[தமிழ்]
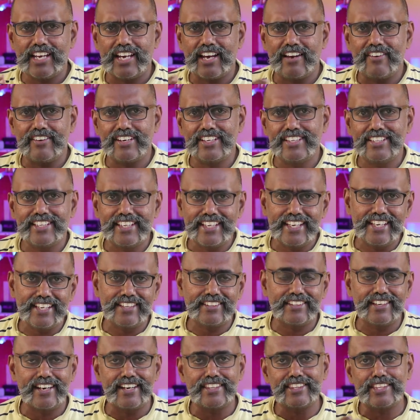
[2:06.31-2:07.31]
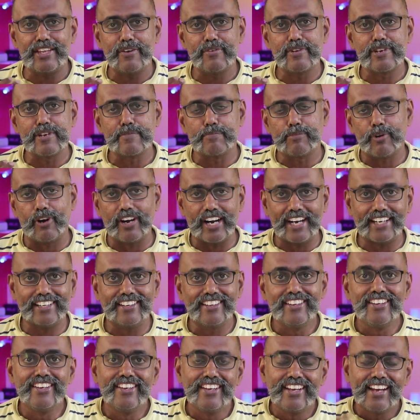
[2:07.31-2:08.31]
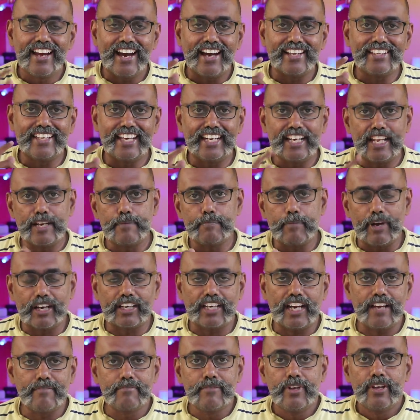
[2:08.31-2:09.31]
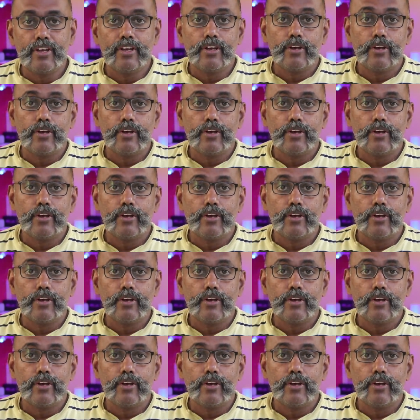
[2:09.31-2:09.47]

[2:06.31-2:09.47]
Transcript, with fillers: கவர்ந்து ஈர்த்தெடுத்த ஒரு ப்ராடக்ட் அது என்னன்னு பார்க்கலாம்